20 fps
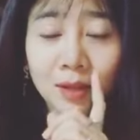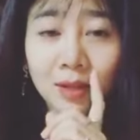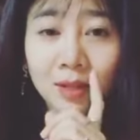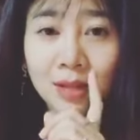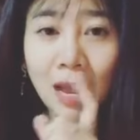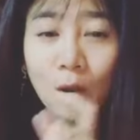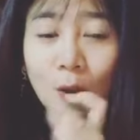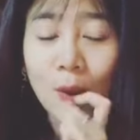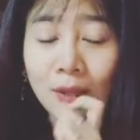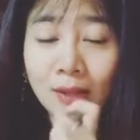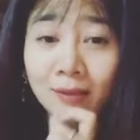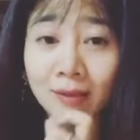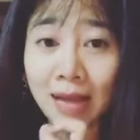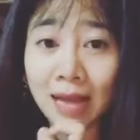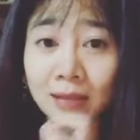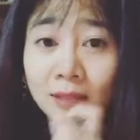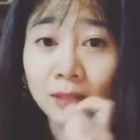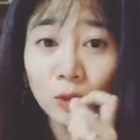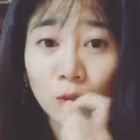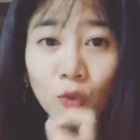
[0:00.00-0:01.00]
các loại thức
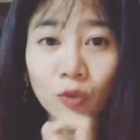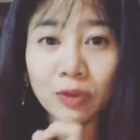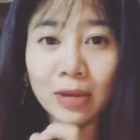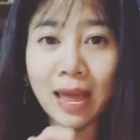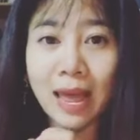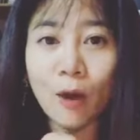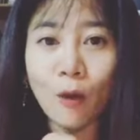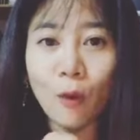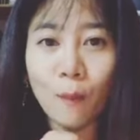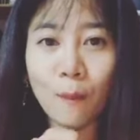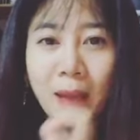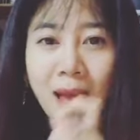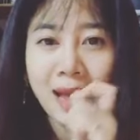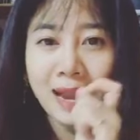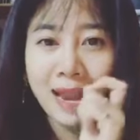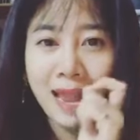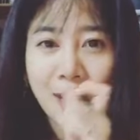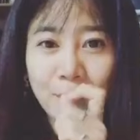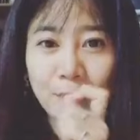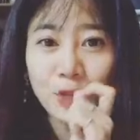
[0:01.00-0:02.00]
ăn thức uống nào mà
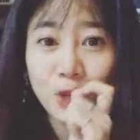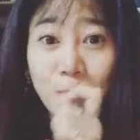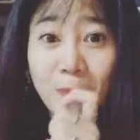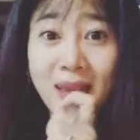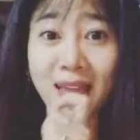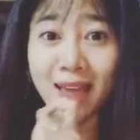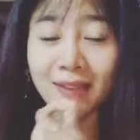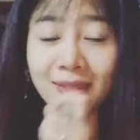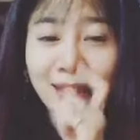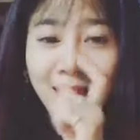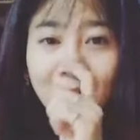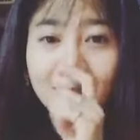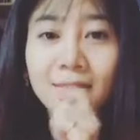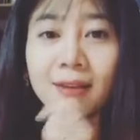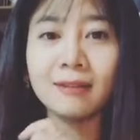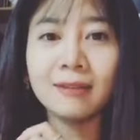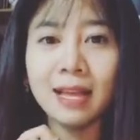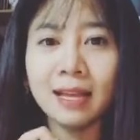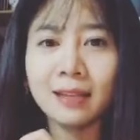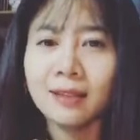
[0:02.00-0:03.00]
làm cho bé tăng
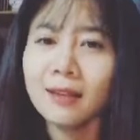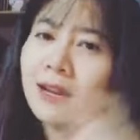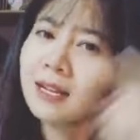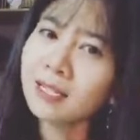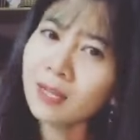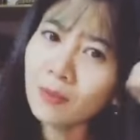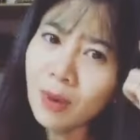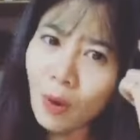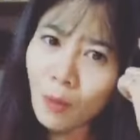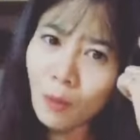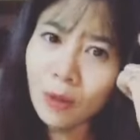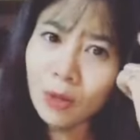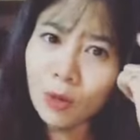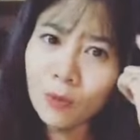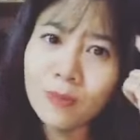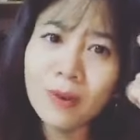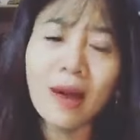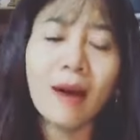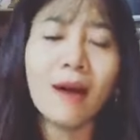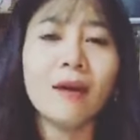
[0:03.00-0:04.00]
cân nhanh tức là trong đầu mình lúc
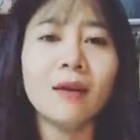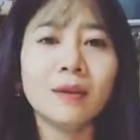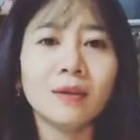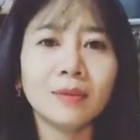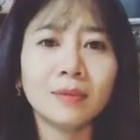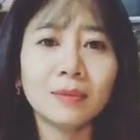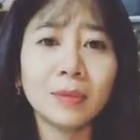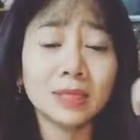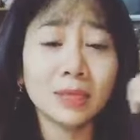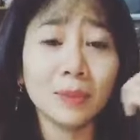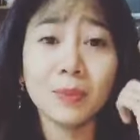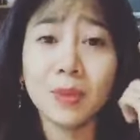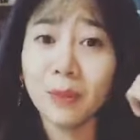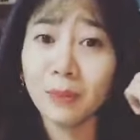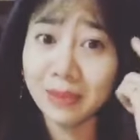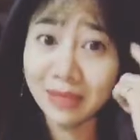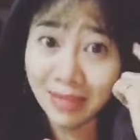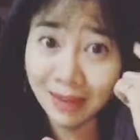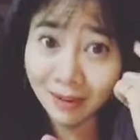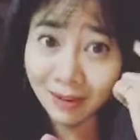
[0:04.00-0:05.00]
đó mình chấp nhận
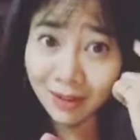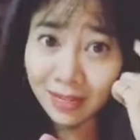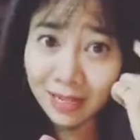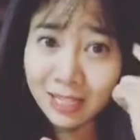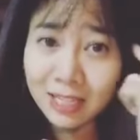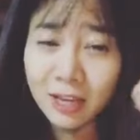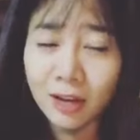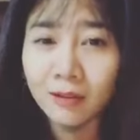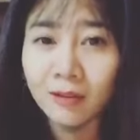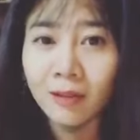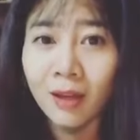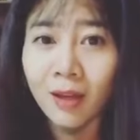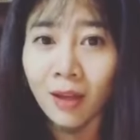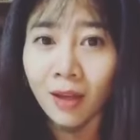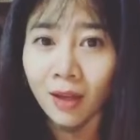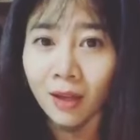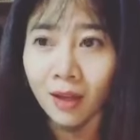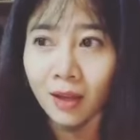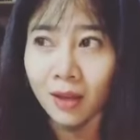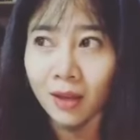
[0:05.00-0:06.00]
mình tăng ký nhưng
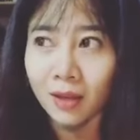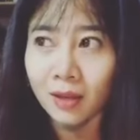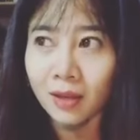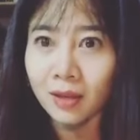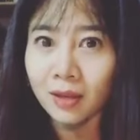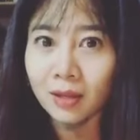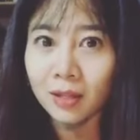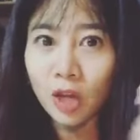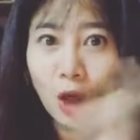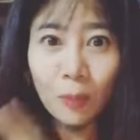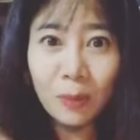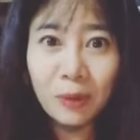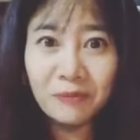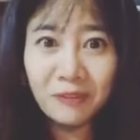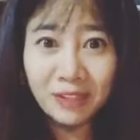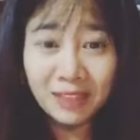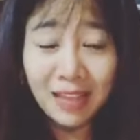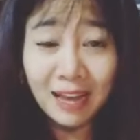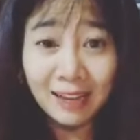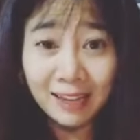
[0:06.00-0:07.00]
con mình
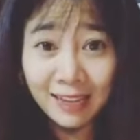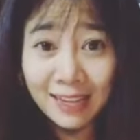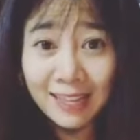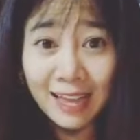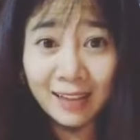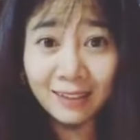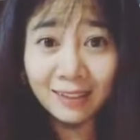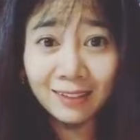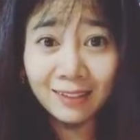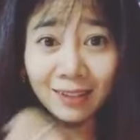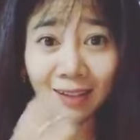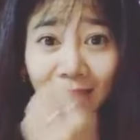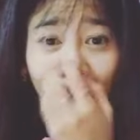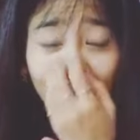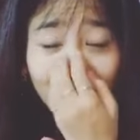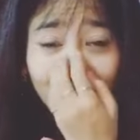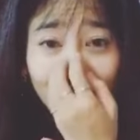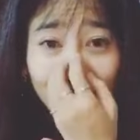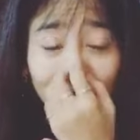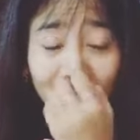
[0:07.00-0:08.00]
phải tăng ký nhanh
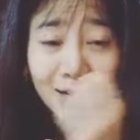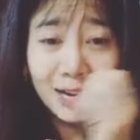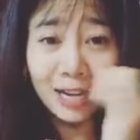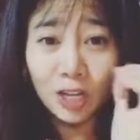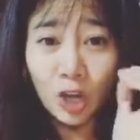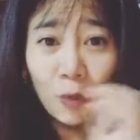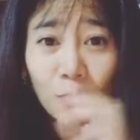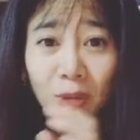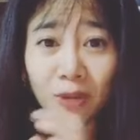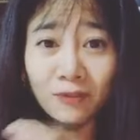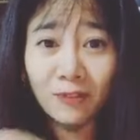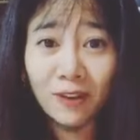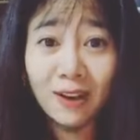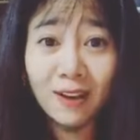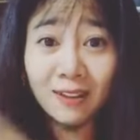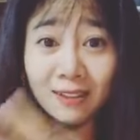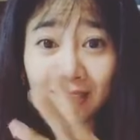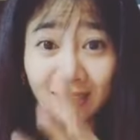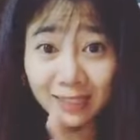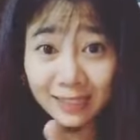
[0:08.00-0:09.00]
tức là con mình phải
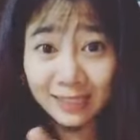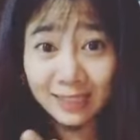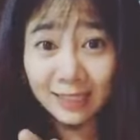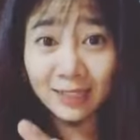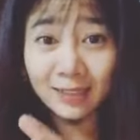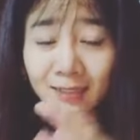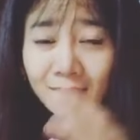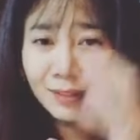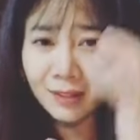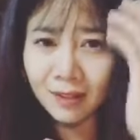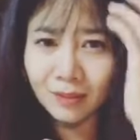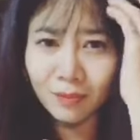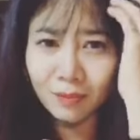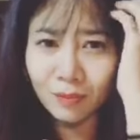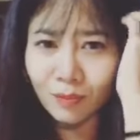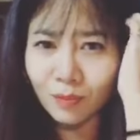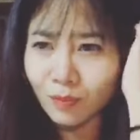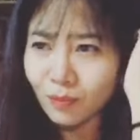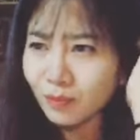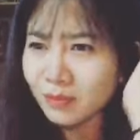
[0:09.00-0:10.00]
lên ký á tức là
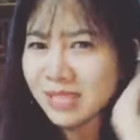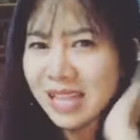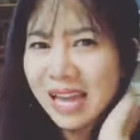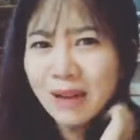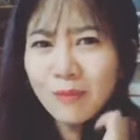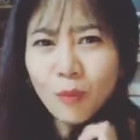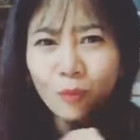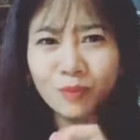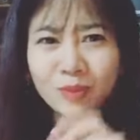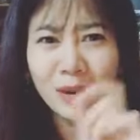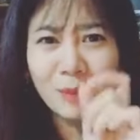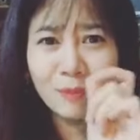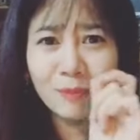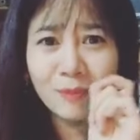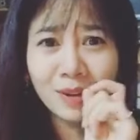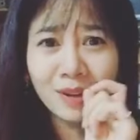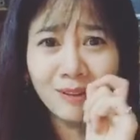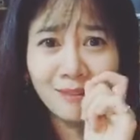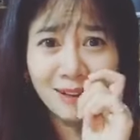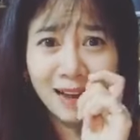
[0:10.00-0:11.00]
tăng 100
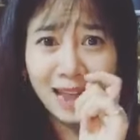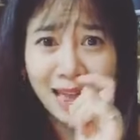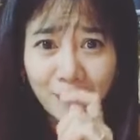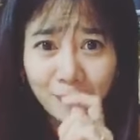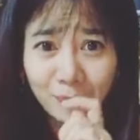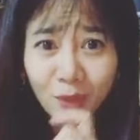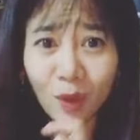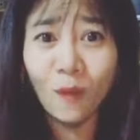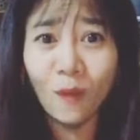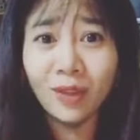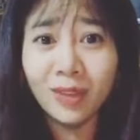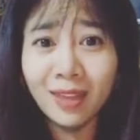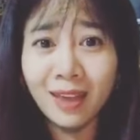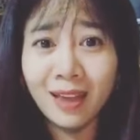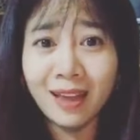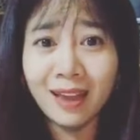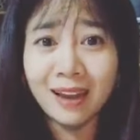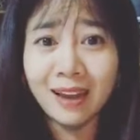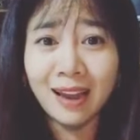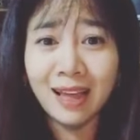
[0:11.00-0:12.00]
gram thôi
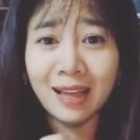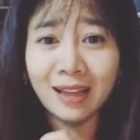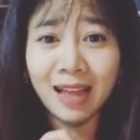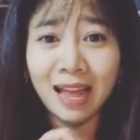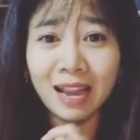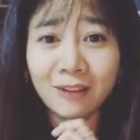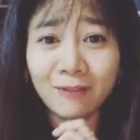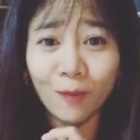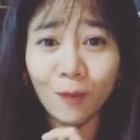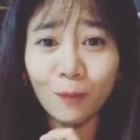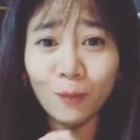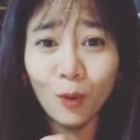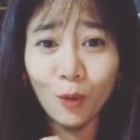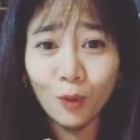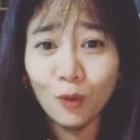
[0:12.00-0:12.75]
nha là hạnh phúc vô